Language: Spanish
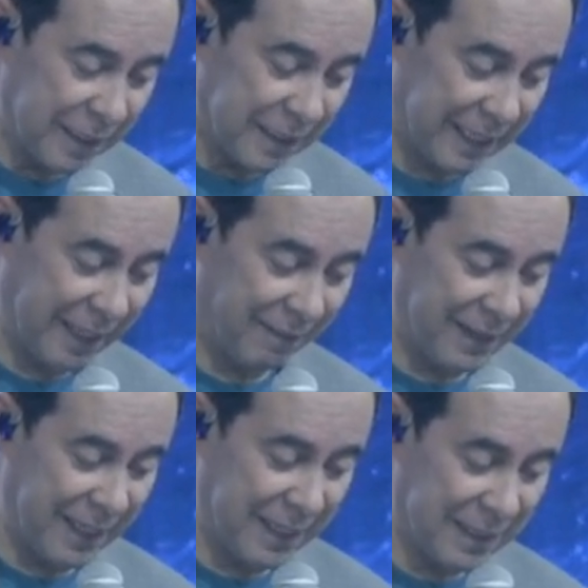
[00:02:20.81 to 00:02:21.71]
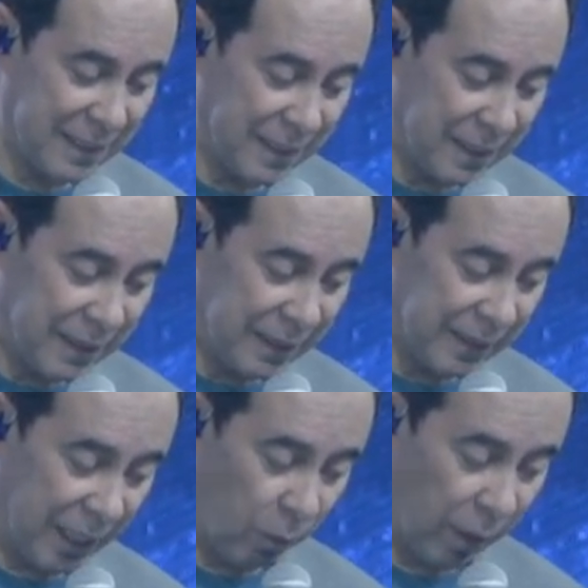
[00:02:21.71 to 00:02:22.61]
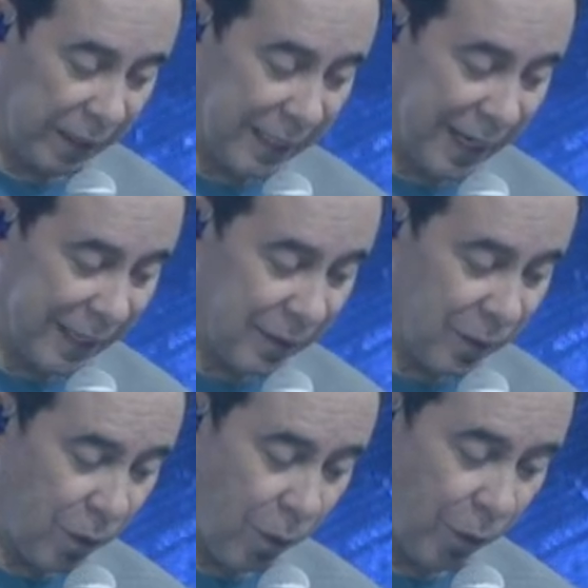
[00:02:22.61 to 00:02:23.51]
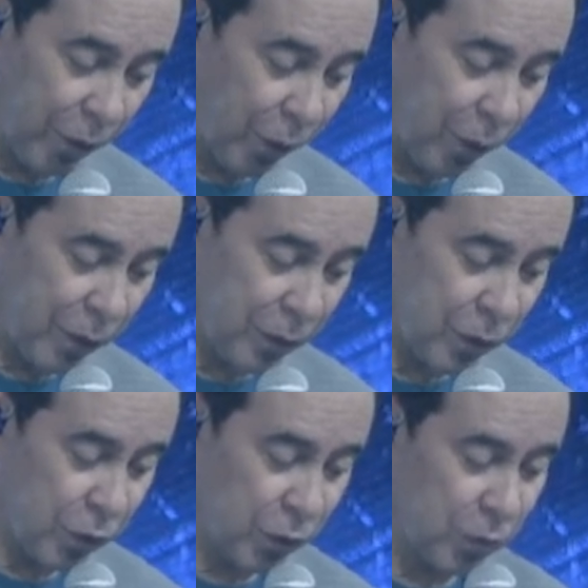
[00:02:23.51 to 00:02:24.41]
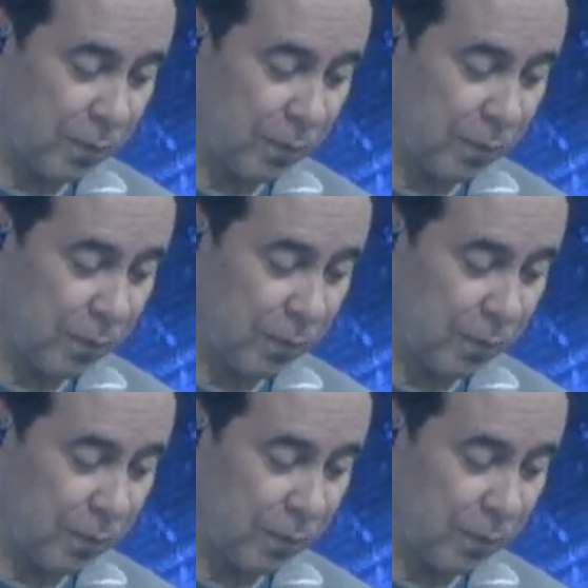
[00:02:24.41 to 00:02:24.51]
si habías de guardar o no sus